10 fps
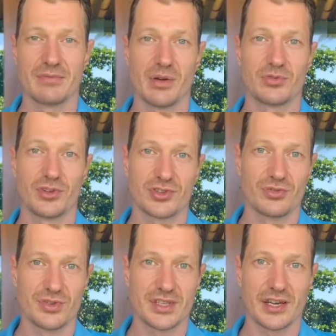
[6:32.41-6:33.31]
Wir haben in
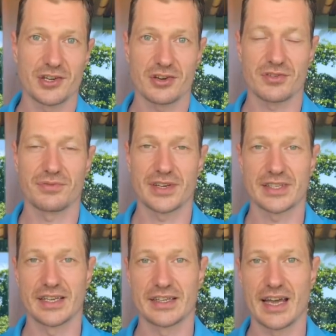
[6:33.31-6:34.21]
Deutschland und Österreich ja schon
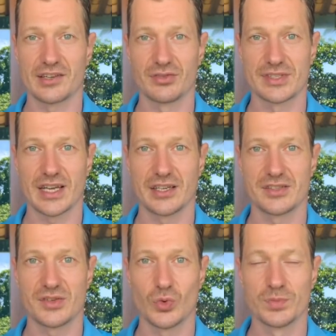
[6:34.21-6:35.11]
fast eine
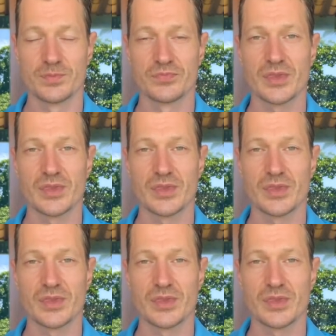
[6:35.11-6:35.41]
Enteignungstradition.